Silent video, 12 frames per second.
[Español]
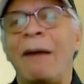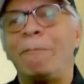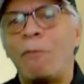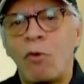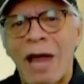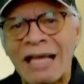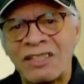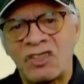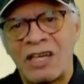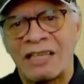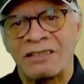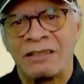
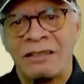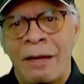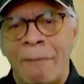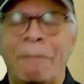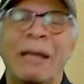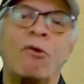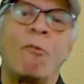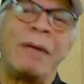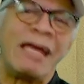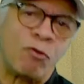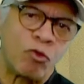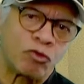ambulancias, pero
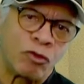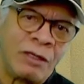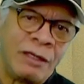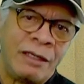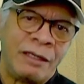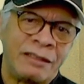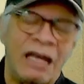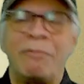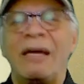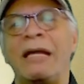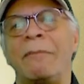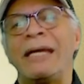menos del
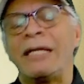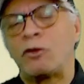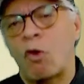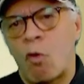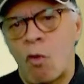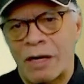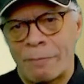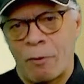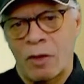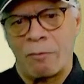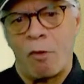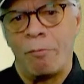benemérito
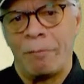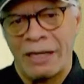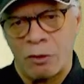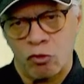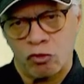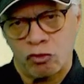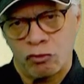cuerpo de bomberos.